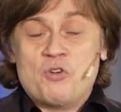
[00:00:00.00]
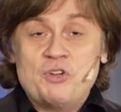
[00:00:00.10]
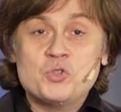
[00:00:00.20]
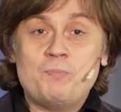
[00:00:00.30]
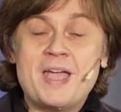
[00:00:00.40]
В
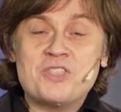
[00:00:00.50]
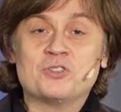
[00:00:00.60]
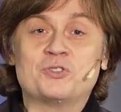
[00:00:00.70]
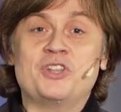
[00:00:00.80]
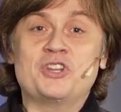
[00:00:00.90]
эту
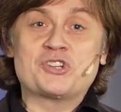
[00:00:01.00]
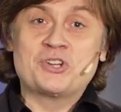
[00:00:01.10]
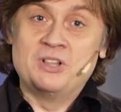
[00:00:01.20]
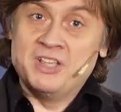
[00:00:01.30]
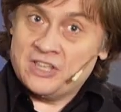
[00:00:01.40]
пятницу я
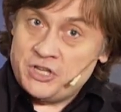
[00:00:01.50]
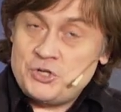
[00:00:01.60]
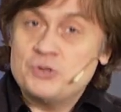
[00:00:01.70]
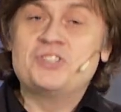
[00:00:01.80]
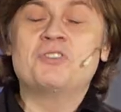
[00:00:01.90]
решил
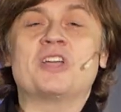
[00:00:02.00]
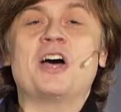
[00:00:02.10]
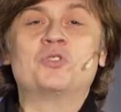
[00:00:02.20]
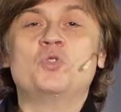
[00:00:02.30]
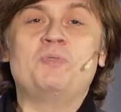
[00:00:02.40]
еще сделать
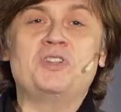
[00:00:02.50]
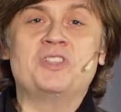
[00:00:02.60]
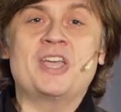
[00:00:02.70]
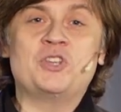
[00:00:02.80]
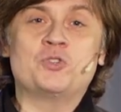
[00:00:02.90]
одну
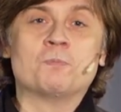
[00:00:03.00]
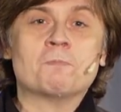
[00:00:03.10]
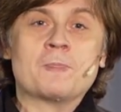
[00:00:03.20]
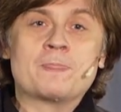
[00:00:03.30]
передачу.